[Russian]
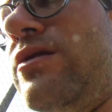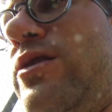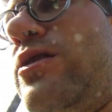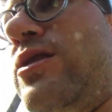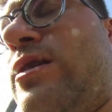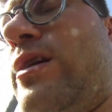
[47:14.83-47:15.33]

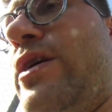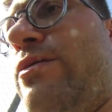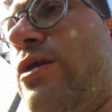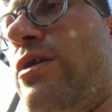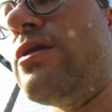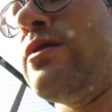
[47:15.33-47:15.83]
не
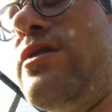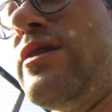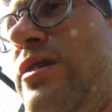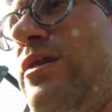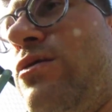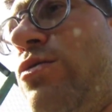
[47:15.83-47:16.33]
сонливо.
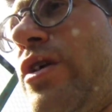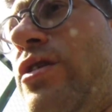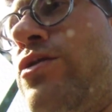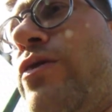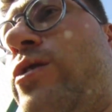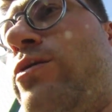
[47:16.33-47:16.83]
Но я
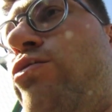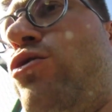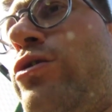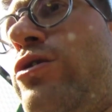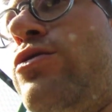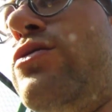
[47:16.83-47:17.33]
называю это
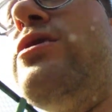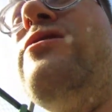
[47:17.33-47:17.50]
бодростью,